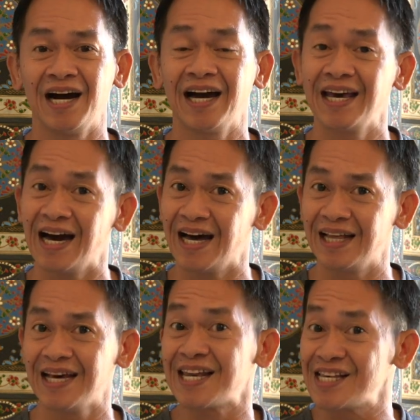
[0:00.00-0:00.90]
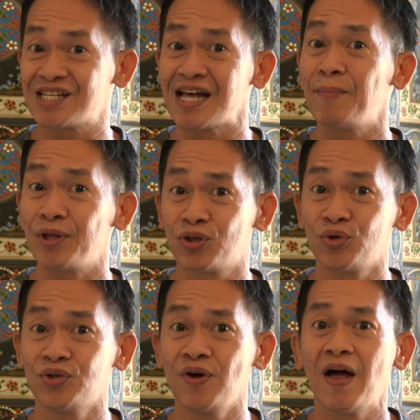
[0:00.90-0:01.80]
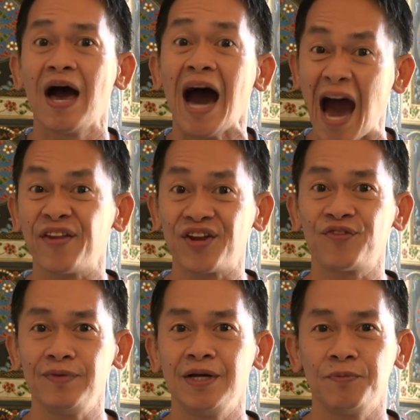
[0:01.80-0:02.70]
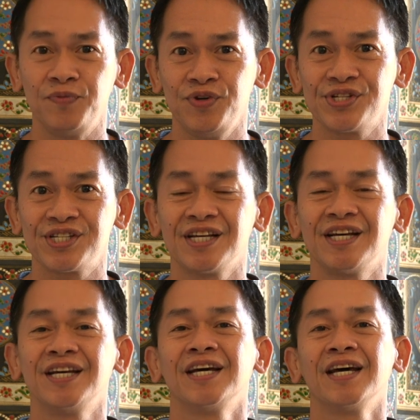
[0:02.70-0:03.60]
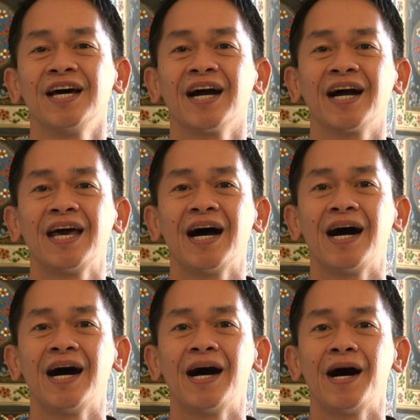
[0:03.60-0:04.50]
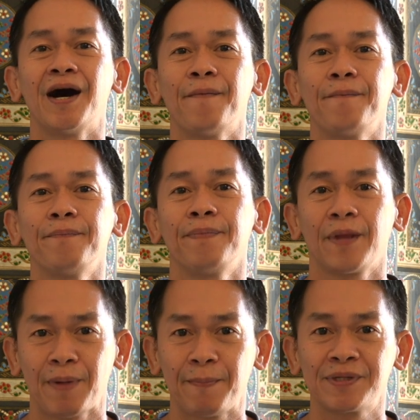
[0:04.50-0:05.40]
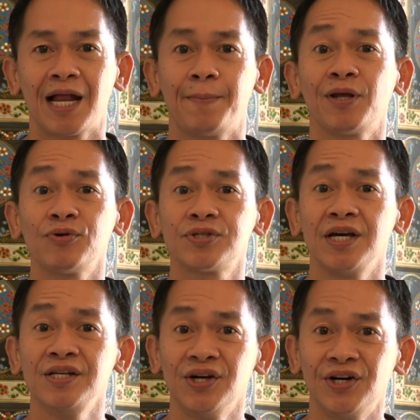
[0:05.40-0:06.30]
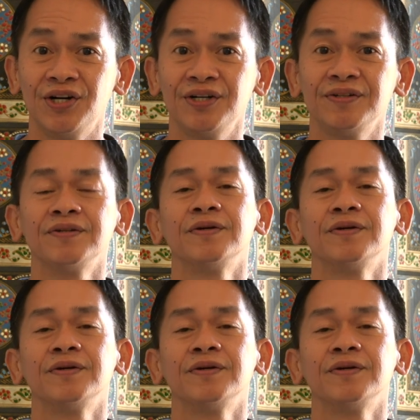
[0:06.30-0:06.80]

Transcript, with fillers: Kaya na-reach namin itong 100 million views. Kaya papasalamat ako sa inyo.